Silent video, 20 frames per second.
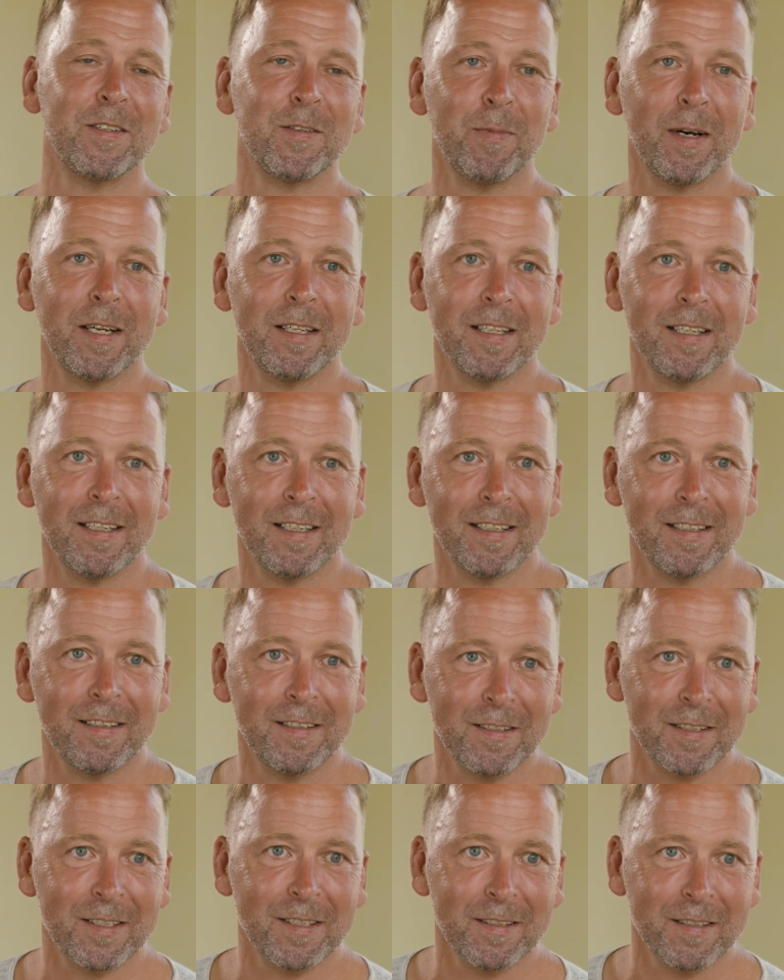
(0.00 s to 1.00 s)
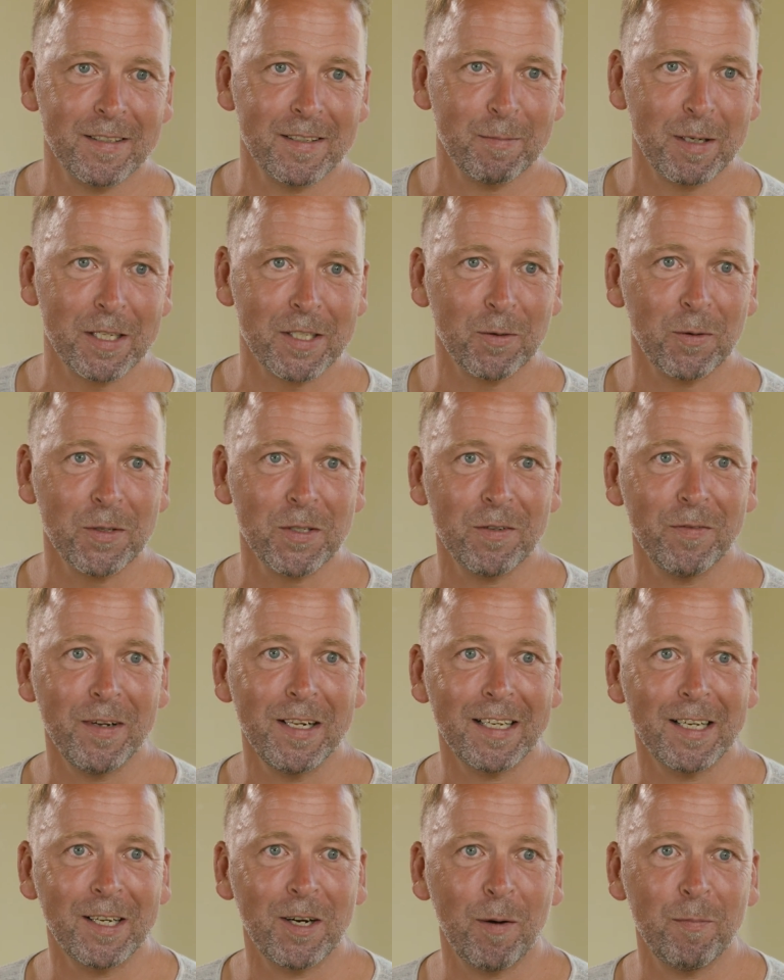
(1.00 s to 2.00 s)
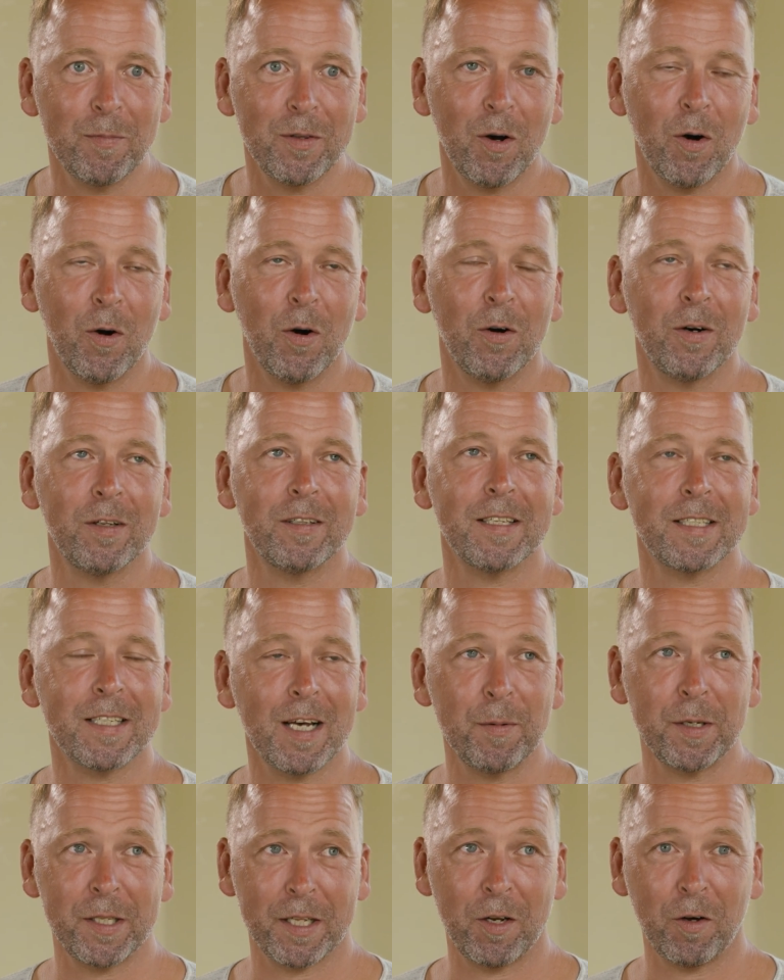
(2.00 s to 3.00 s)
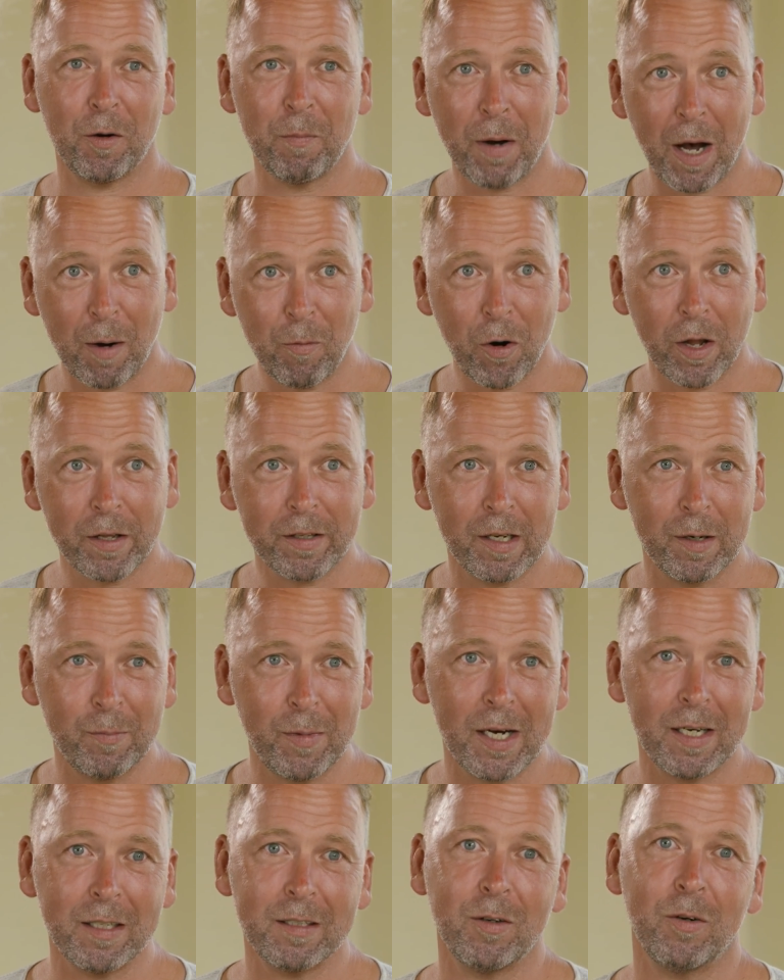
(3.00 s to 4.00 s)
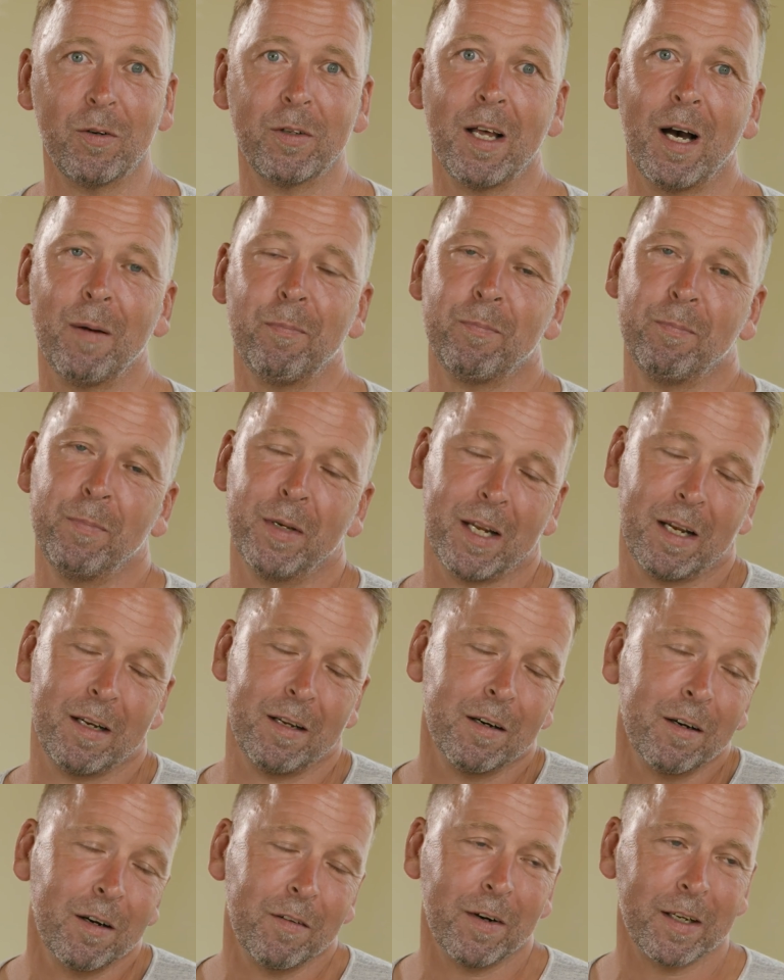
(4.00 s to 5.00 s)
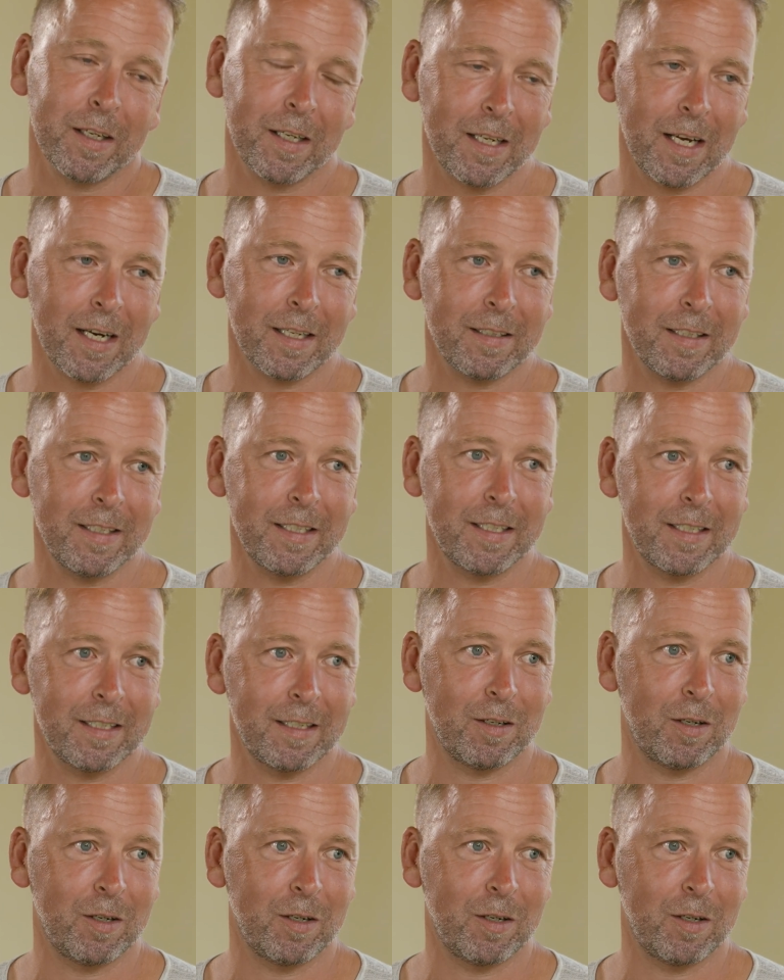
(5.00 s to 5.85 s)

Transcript: ist mein, äh, mein Sohn zur Welt gekommen und das habe ich dann noch ein paar Monate gemacht und habe mir dann irgendwann gedacht, ich